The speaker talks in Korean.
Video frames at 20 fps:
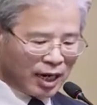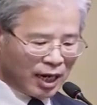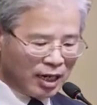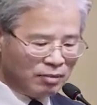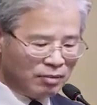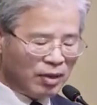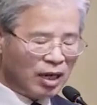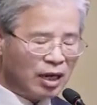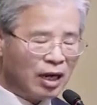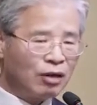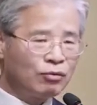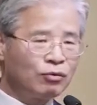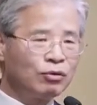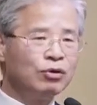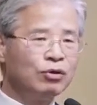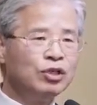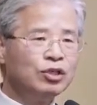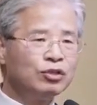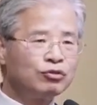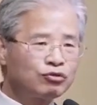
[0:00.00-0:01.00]

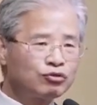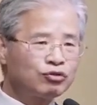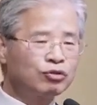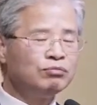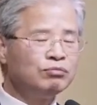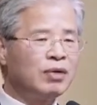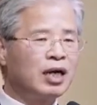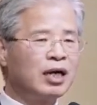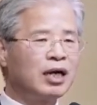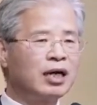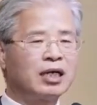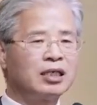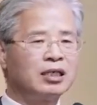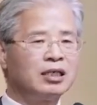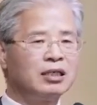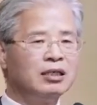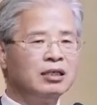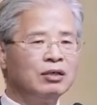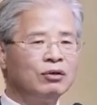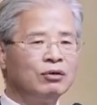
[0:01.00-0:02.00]
갈망하고
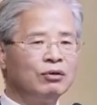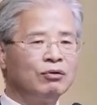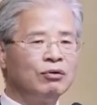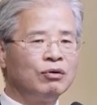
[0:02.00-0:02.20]
충망하기를